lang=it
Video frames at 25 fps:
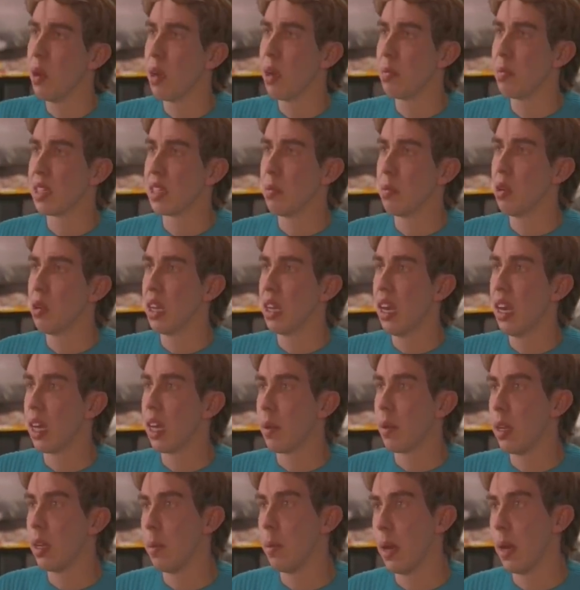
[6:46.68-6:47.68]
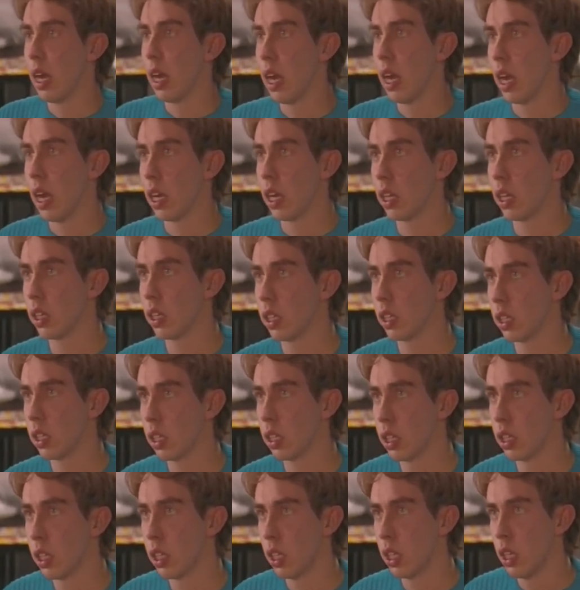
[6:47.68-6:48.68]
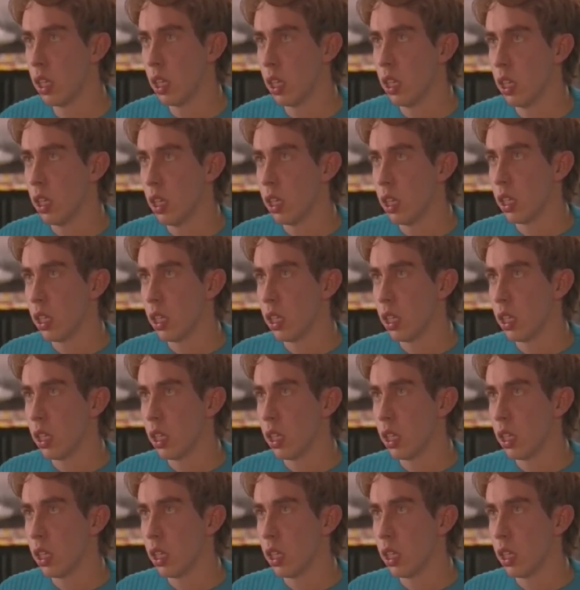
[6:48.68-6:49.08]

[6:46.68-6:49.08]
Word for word: Ma ora mi ha chiamato Clara, viene qui.